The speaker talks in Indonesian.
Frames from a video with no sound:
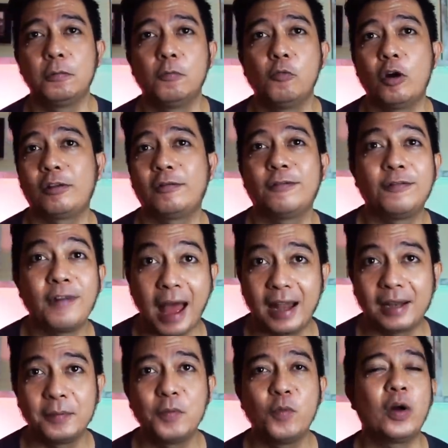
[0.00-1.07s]
buat
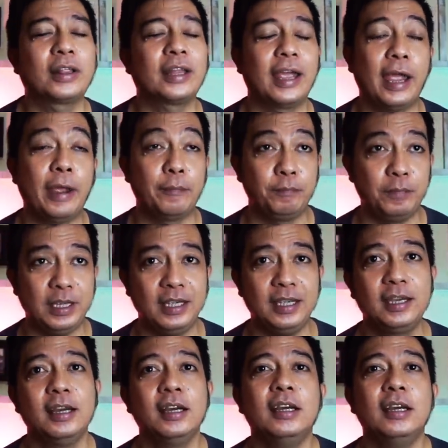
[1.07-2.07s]
fun, buat happy.